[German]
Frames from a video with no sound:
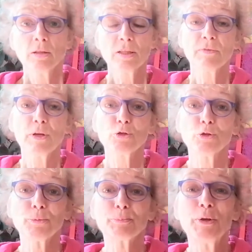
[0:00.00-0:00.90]
das war
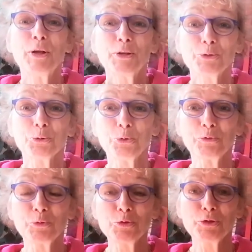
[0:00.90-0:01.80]
schon. So,
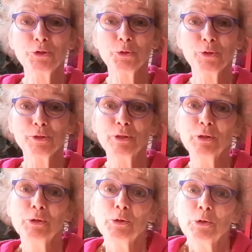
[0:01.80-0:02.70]
nun wünsche ich
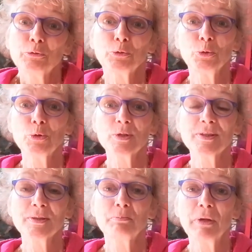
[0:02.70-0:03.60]
euch
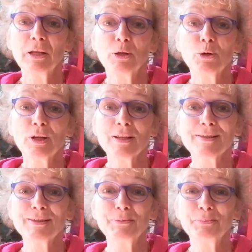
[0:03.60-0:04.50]
frohes
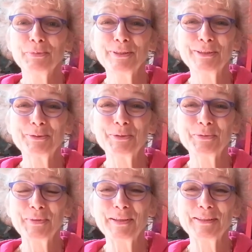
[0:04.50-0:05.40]
Bärlauchessen
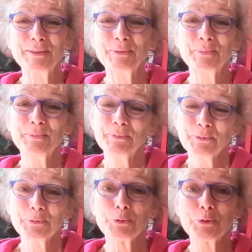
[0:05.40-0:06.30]
bzw.
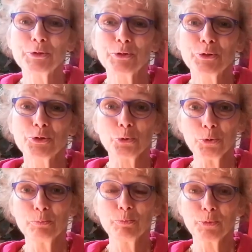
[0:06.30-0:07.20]
frohes
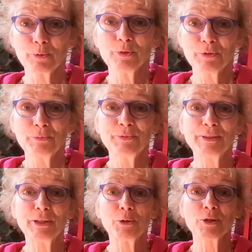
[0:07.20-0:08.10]
Strömen und
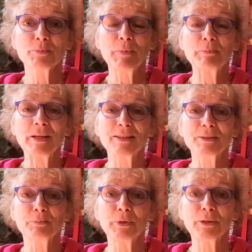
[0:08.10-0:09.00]
wir sehen uns beim
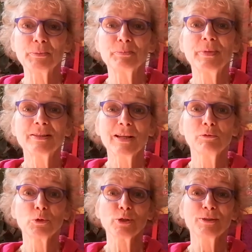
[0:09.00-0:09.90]
nächsten Mal.
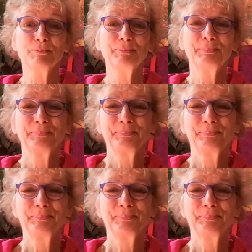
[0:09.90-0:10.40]
Servus!